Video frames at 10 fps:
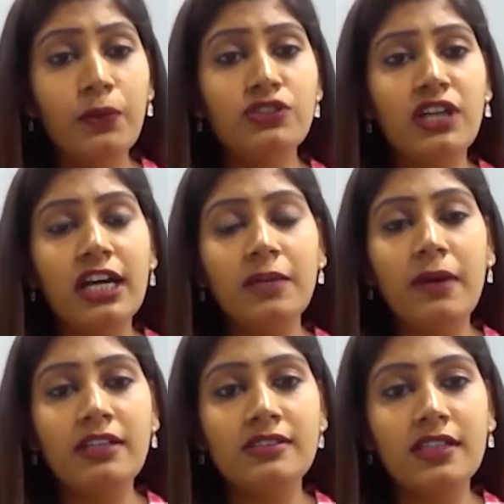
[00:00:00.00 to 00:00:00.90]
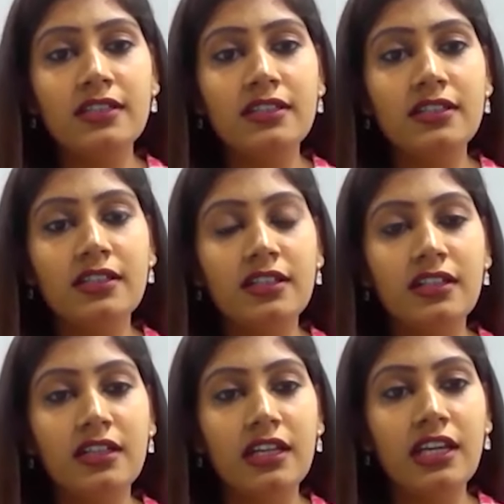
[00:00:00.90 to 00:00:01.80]
ఇప్పుడు జానీ మాస్టర్
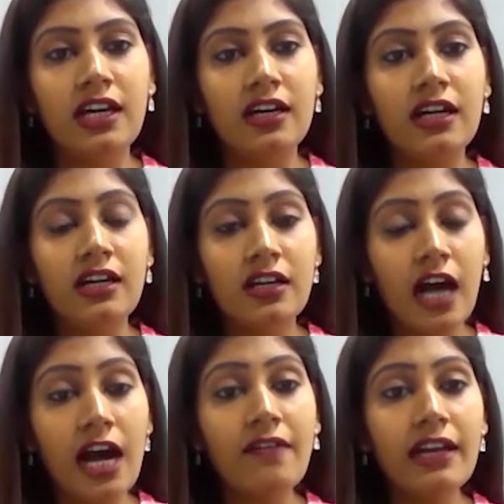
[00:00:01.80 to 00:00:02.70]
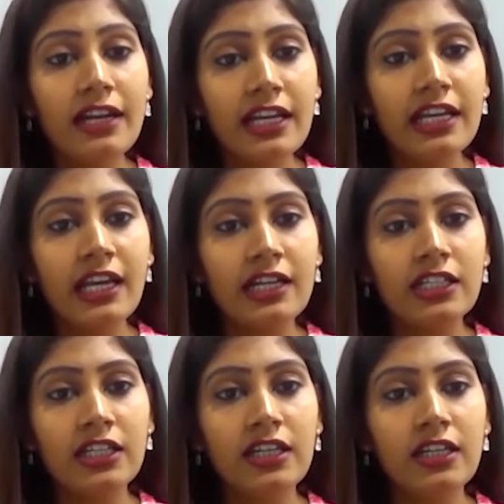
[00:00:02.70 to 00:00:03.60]
ఇలా కావాలని
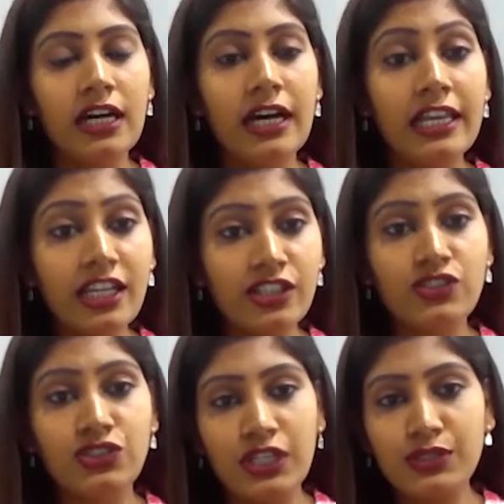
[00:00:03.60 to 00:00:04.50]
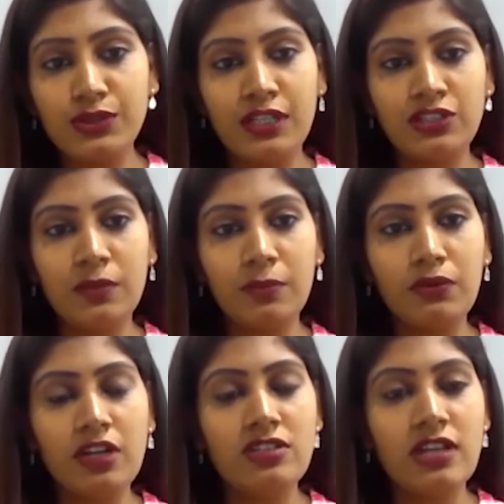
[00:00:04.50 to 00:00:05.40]
ఇలాంటి అలిగేషన్స్ చేస్తుందని చెప్పి
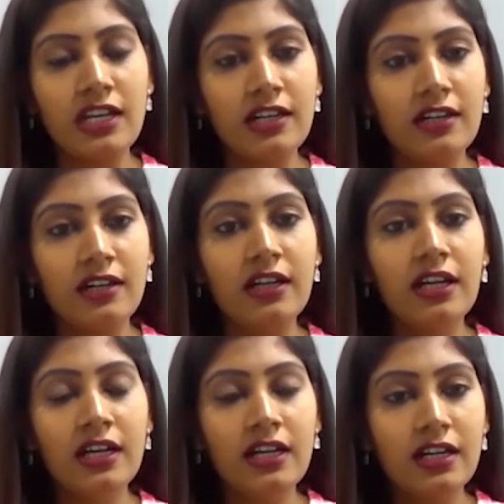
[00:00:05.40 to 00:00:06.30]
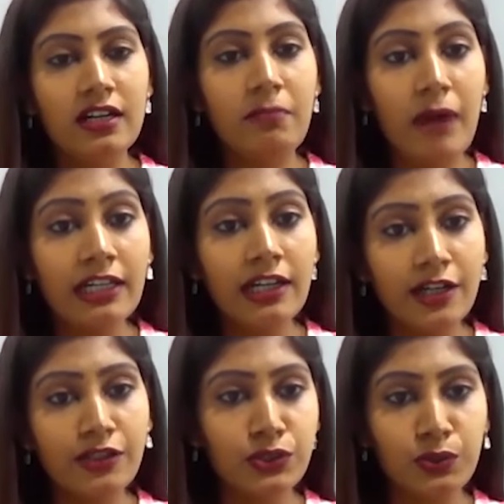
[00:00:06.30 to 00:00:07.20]
కూడా చాలా మాటలు
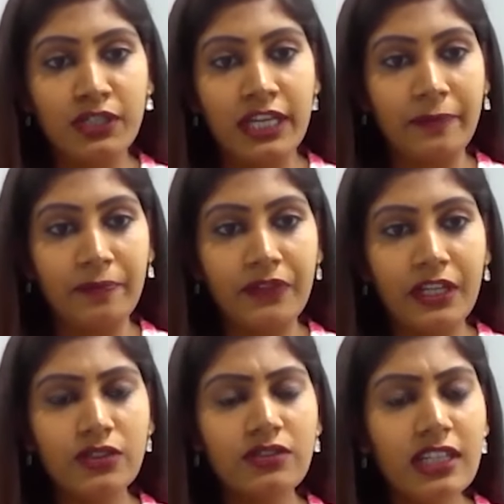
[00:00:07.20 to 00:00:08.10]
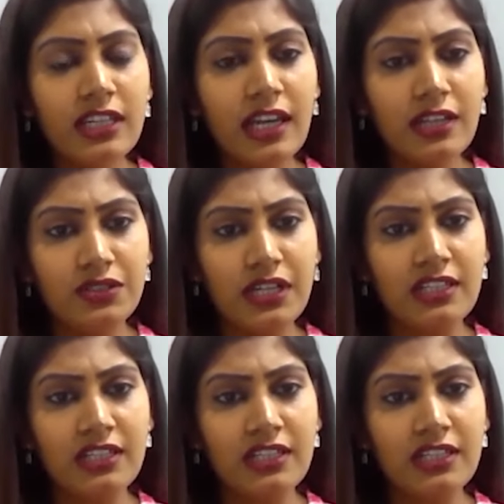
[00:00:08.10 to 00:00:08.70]
నడుస్తూ ఉన్నాయి. సో దీన్ని ఎలా అదే